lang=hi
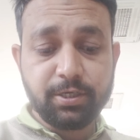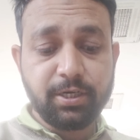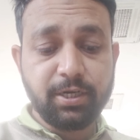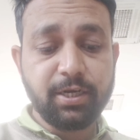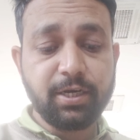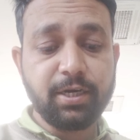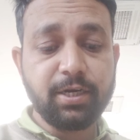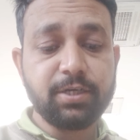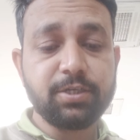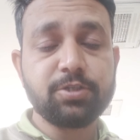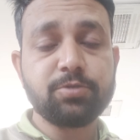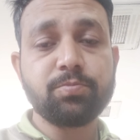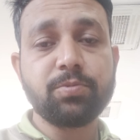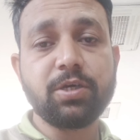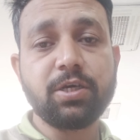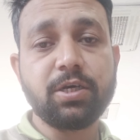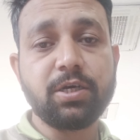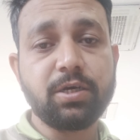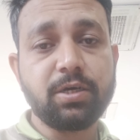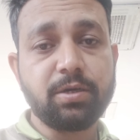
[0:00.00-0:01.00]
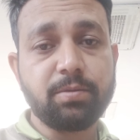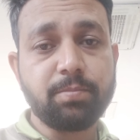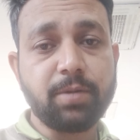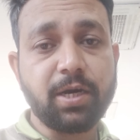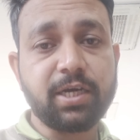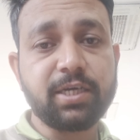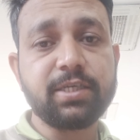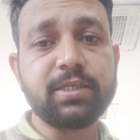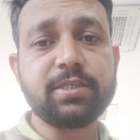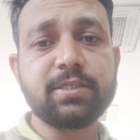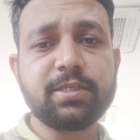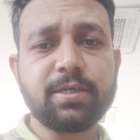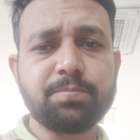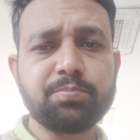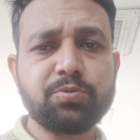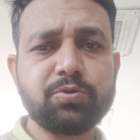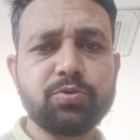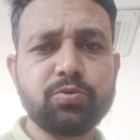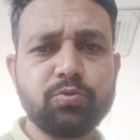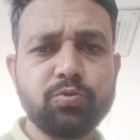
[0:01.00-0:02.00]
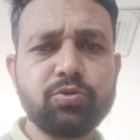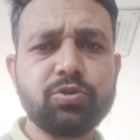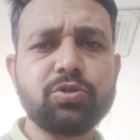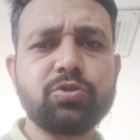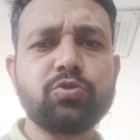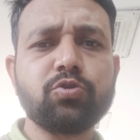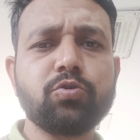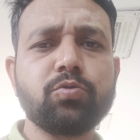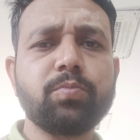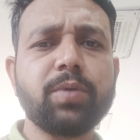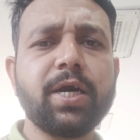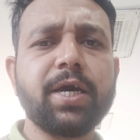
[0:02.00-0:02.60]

ठीक है इसमें बाकी सब कुछ जो